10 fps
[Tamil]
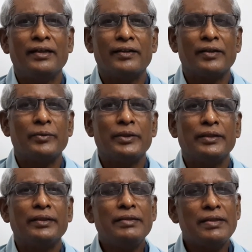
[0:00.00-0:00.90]
அதாவது
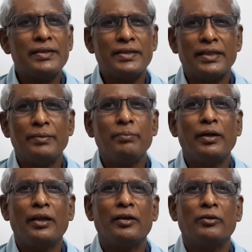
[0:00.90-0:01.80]

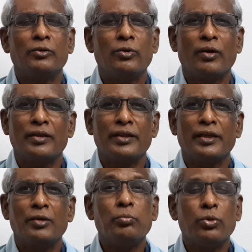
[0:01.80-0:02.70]
சீம்பால்
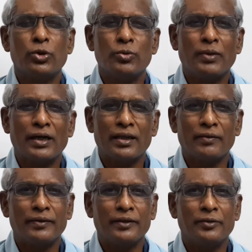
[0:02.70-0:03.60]
குழந்தைக்கு போதுமான
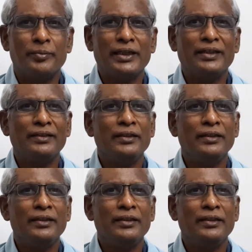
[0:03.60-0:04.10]
அளவு இருக்குமா